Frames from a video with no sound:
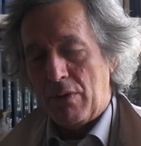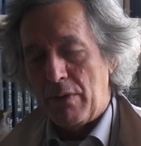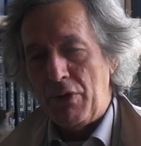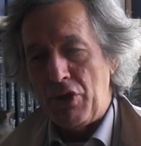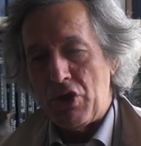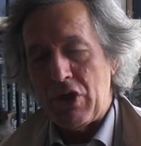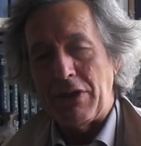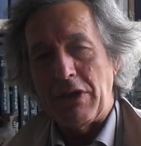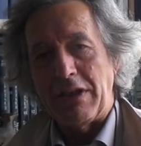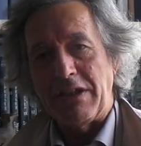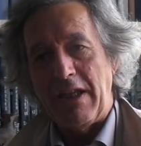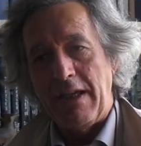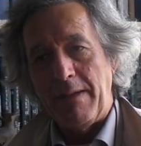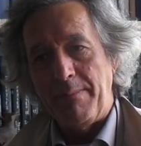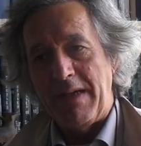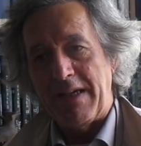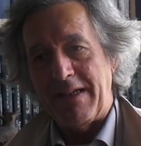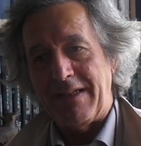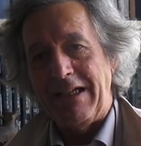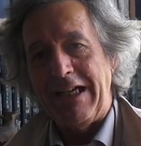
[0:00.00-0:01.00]
cominciato a
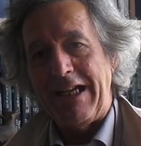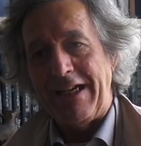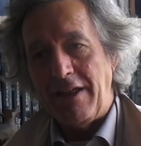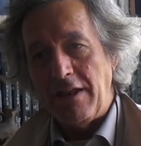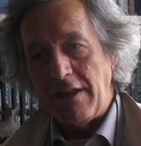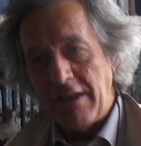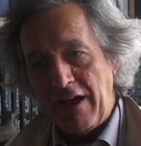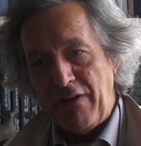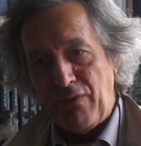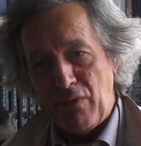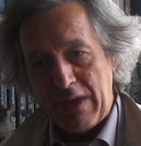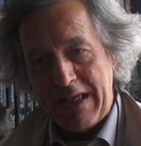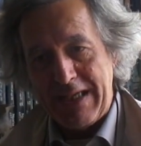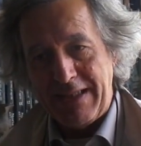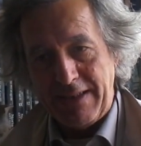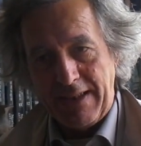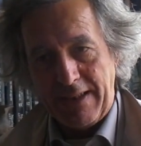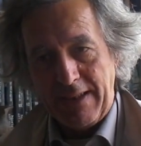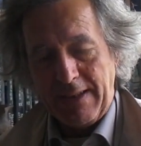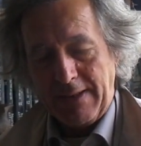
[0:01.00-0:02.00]
martellare di
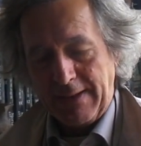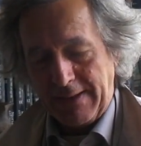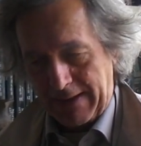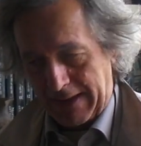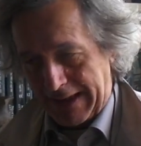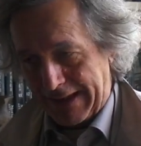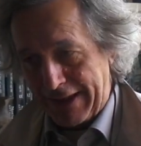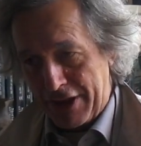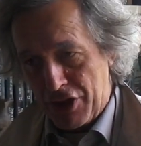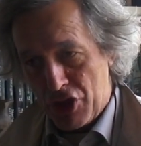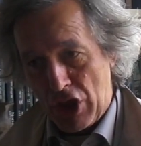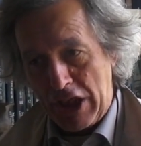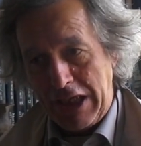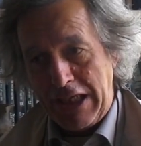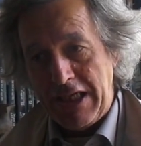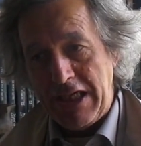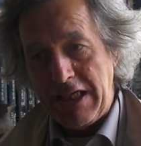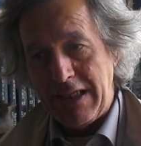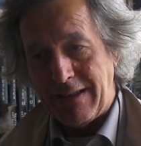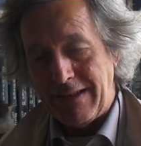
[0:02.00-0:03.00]
telefonate la
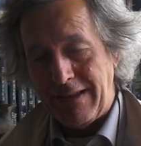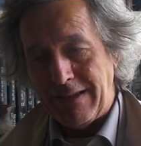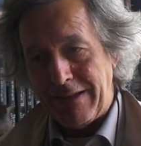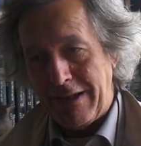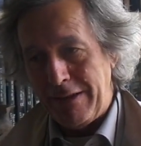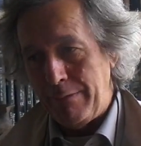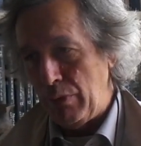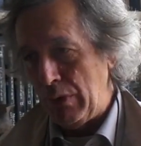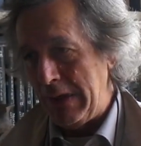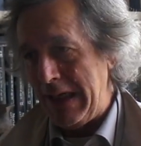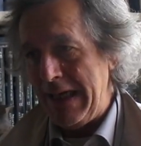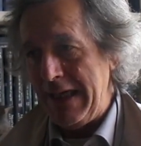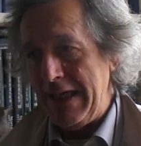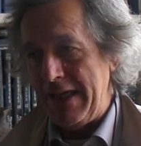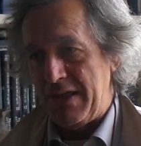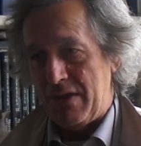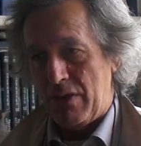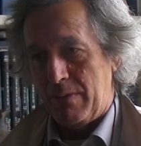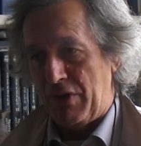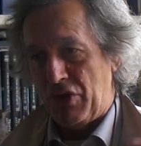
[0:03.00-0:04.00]
cancelleria del
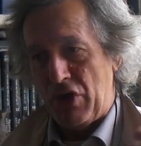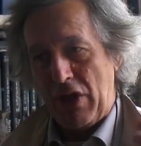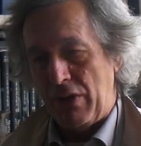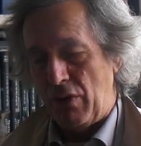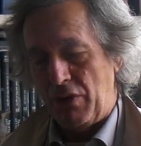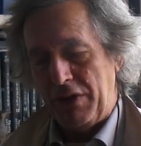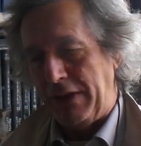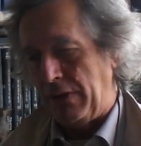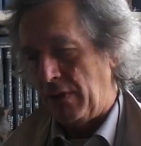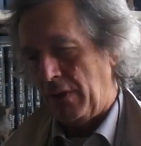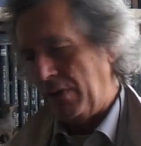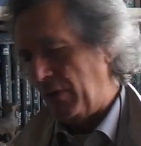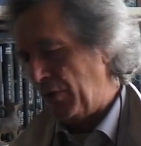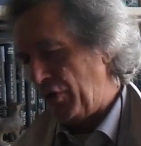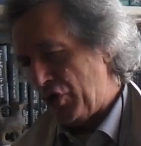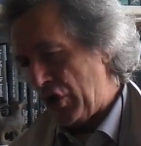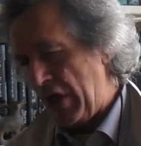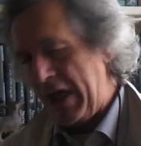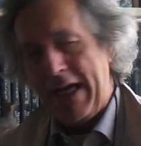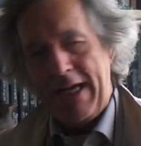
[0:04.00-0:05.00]
tribunale, insomma ci hanno detto che
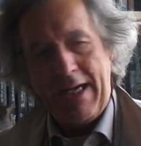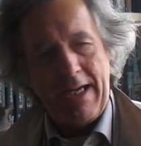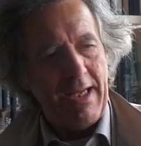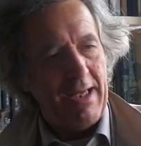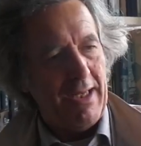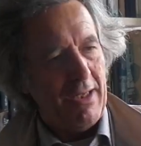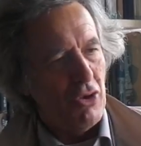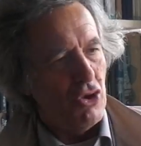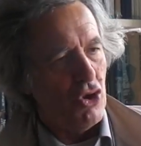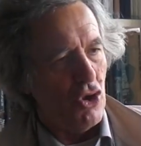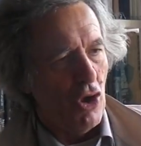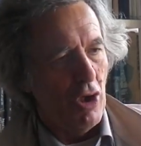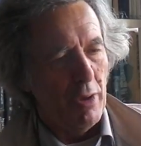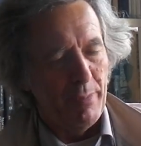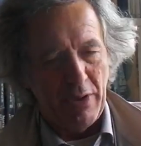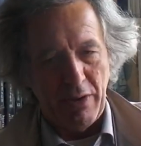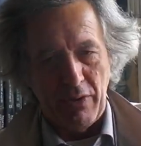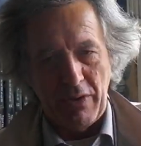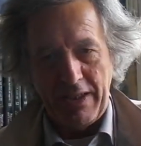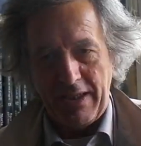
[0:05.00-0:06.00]
non c'era, era in
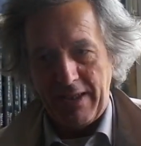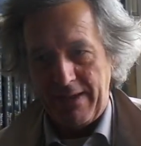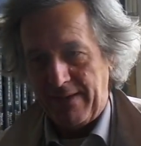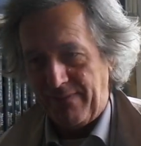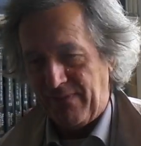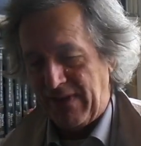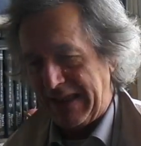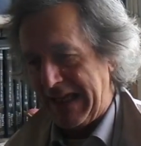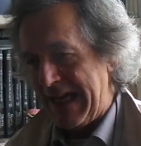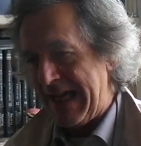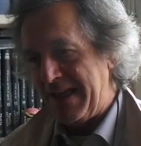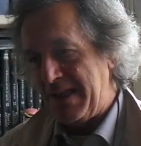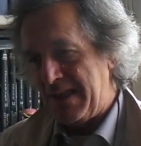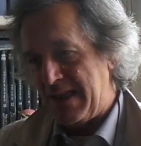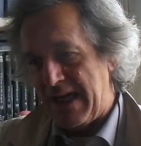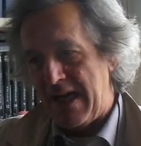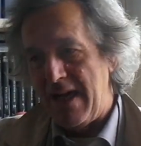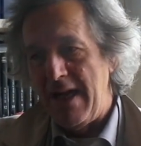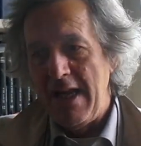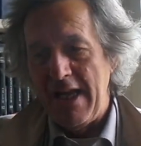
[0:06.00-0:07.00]
sciopero, era in
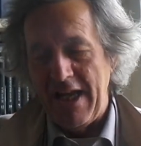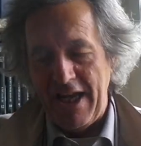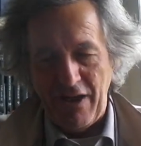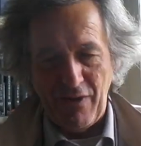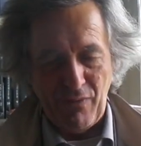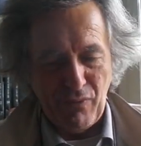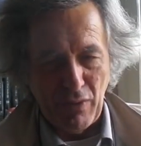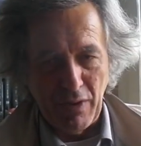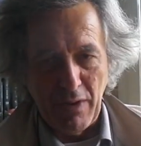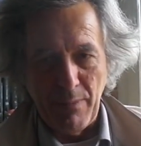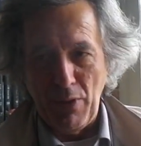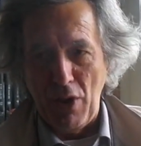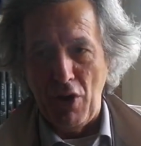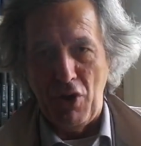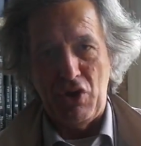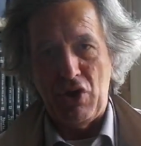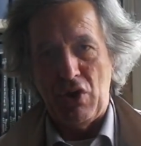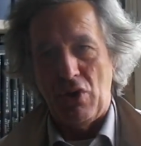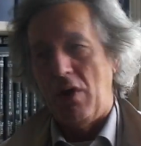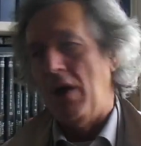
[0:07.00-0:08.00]
vacanza, era fuori
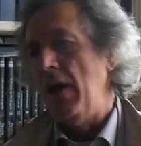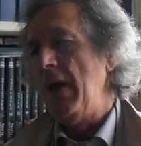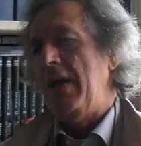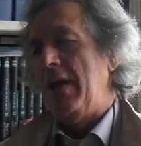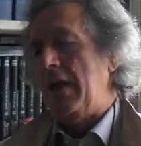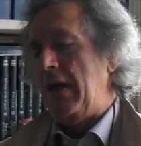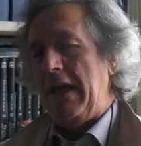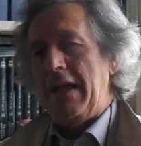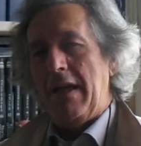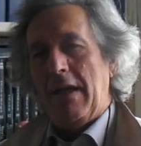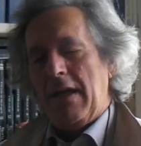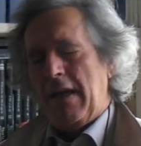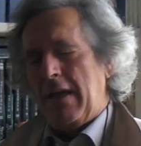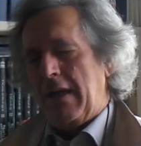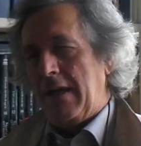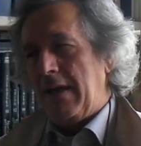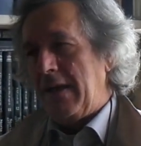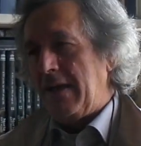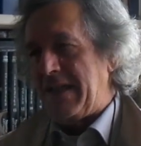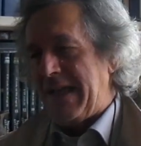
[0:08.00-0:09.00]
posto. Stavano le,
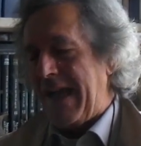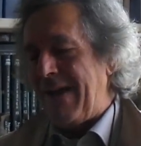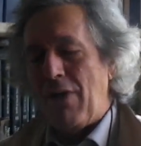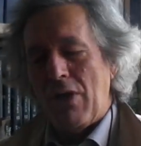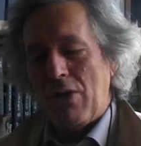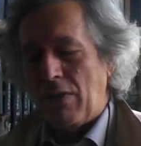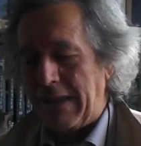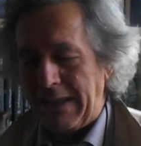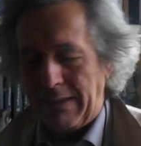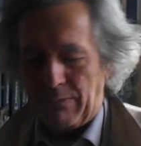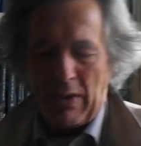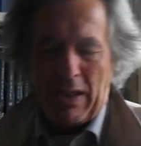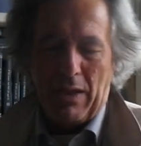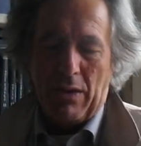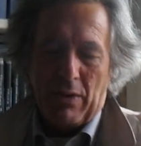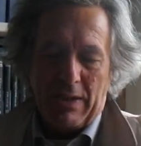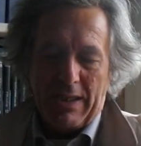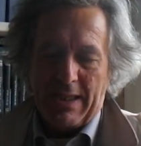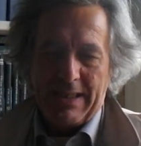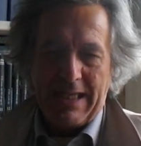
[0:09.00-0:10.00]
cagando. Stavano
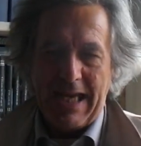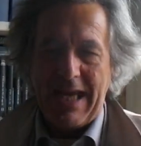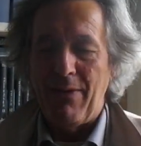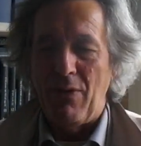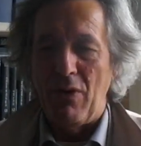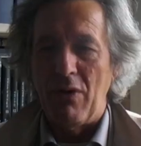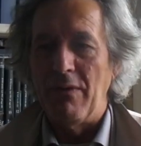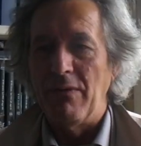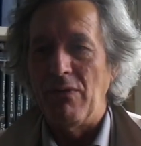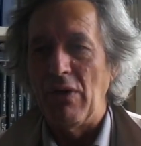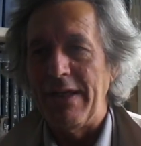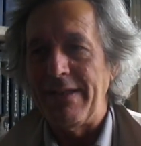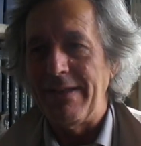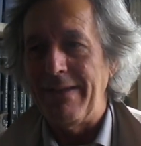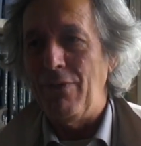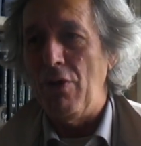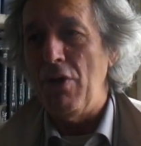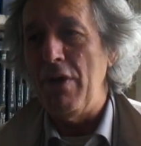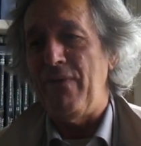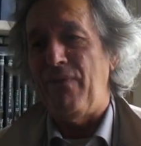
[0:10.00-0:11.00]
quello che cavolo
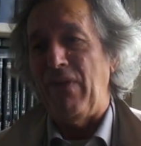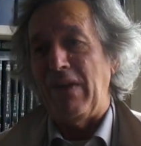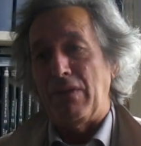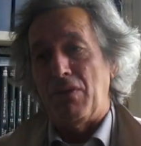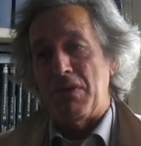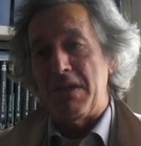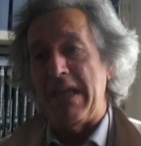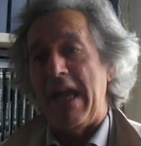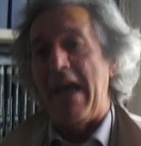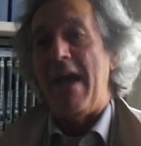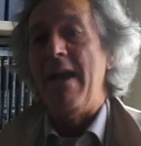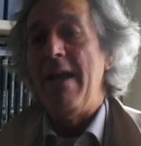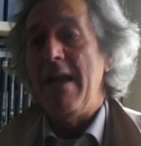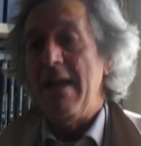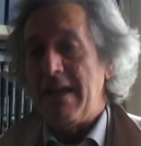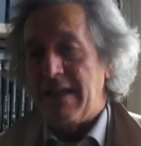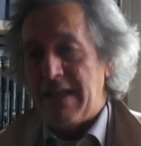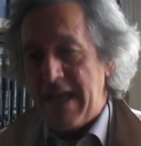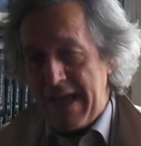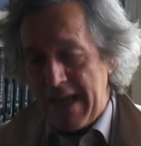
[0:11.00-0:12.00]
volete voi, fatto sta
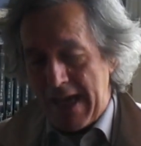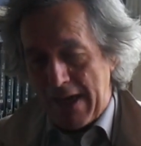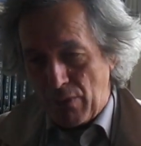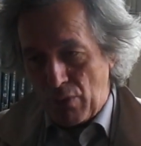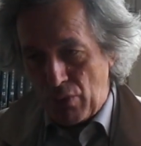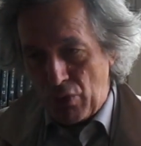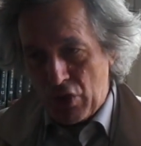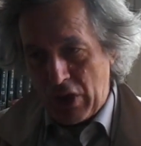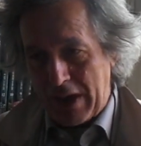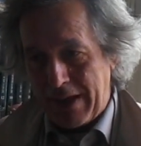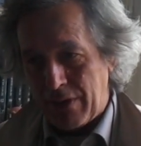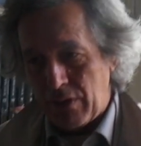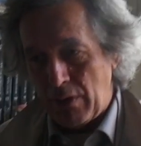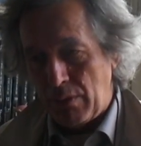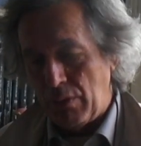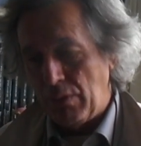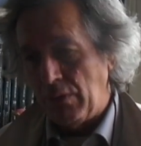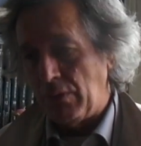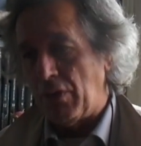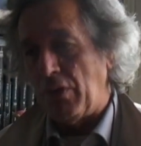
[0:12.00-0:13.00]
che ad un
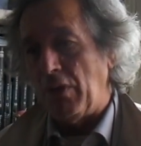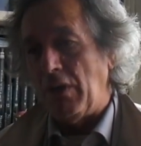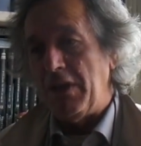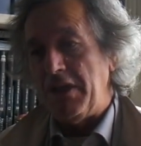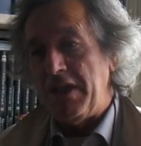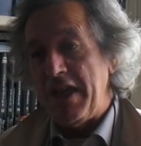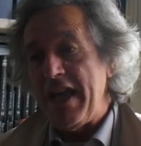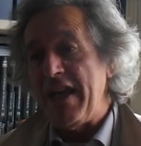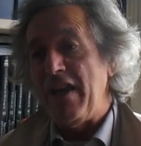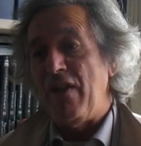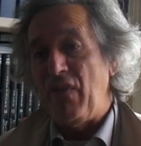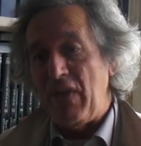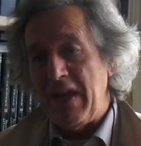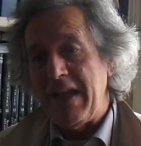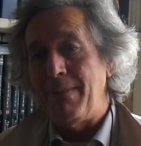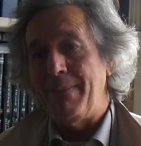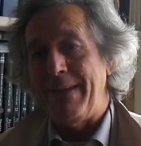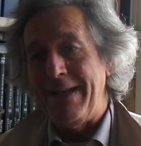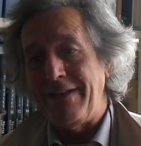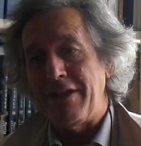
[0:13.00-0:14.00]
certo punto ieri
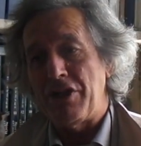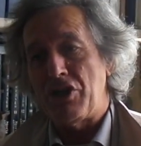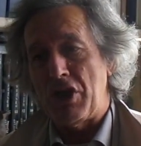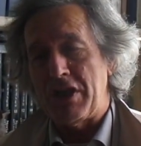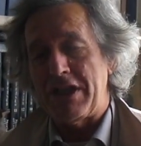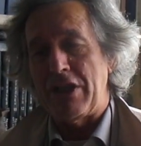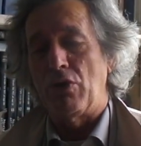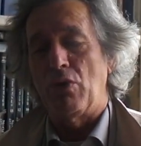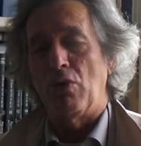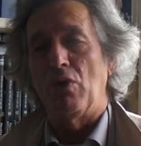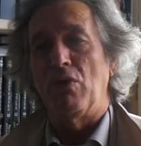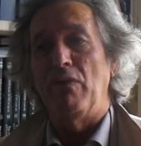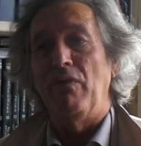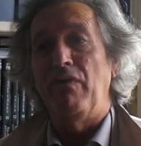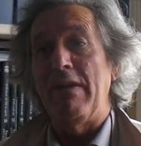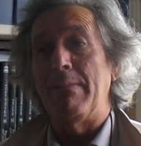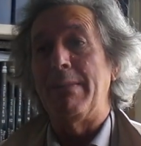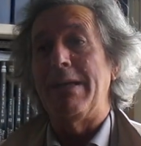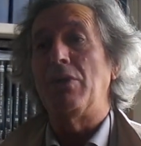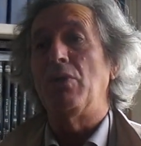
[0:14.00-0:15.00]
finalmente ci è stato
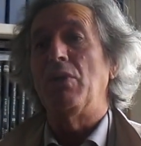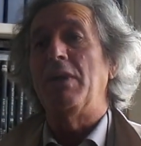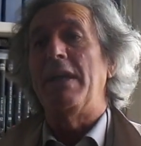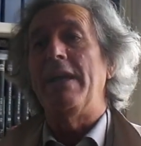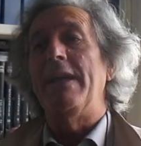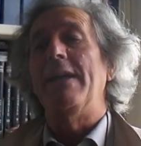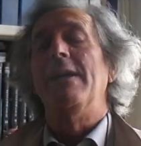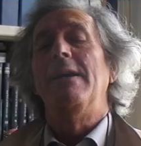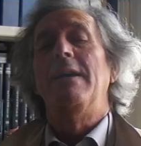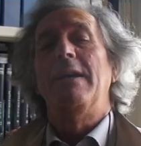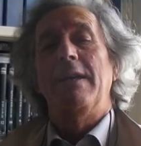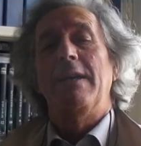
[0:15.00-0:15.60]
confermato che